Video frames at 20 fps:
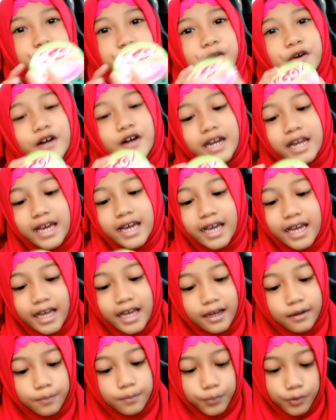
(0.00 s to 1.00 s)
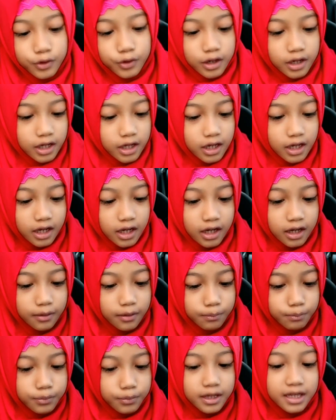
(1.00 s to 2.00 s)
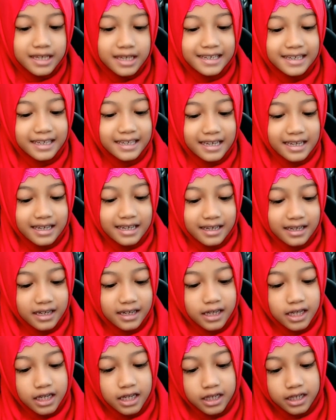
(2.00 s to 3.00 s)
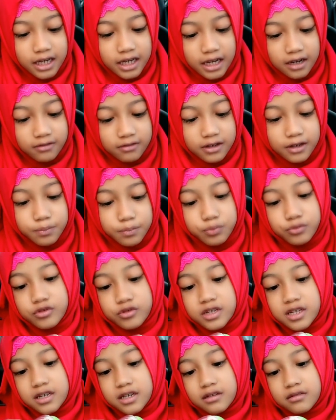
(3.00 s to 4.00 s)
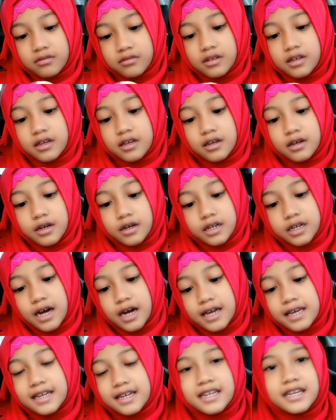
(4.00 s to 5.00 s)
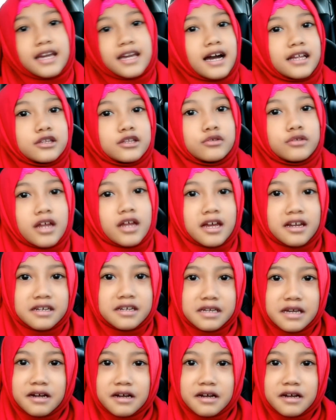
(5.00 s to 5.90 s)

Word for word: puding puding biji ini dairy puding diary atau dairy